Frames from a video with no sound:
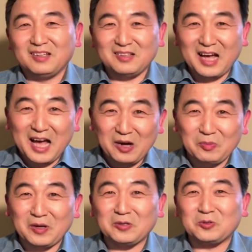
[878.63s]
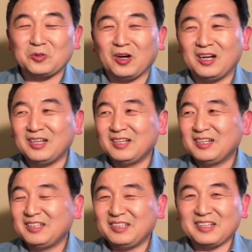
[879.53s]
那还有朋友说，
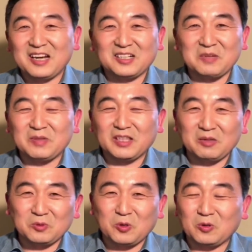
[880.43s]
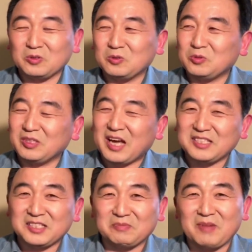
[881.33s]
一开始根本听不懂，就觉得还
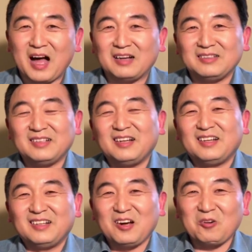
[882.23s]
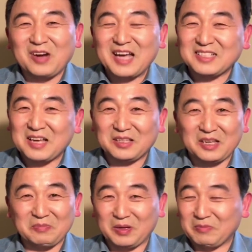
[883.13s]
行吧，后来才
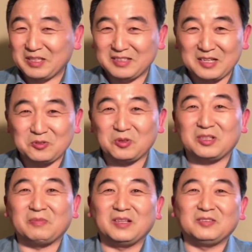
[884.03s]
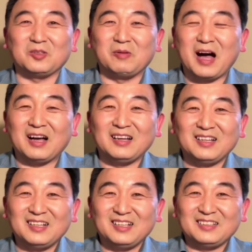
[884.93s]
听明白你在说什么，对吧？
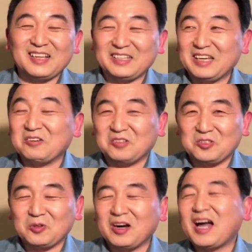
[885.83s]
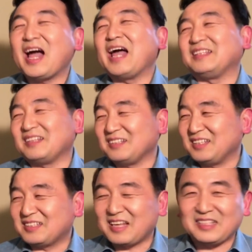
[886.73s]
那也有人说，嗨，听
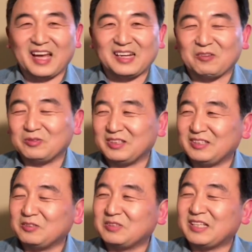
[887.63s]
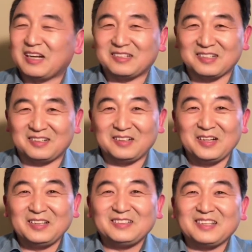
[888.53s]
你三年了，你就那点事儿，
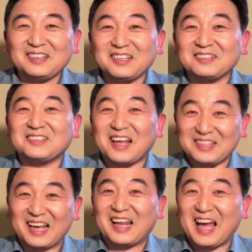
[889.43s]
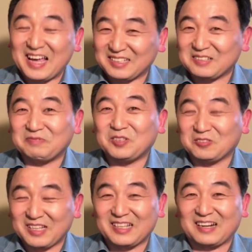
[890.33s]
他听三年了还正
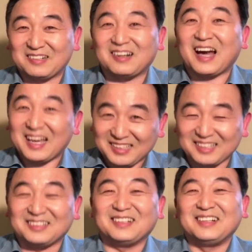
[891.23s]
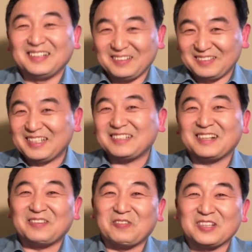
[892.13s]
就那点事儿，他还听这事
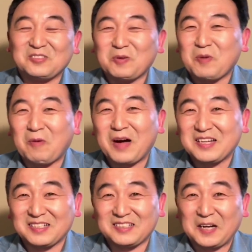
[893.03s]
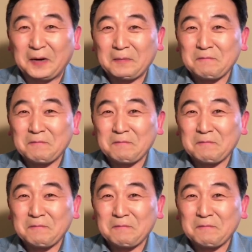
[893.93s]
儿，我跟你说不好办这事儿。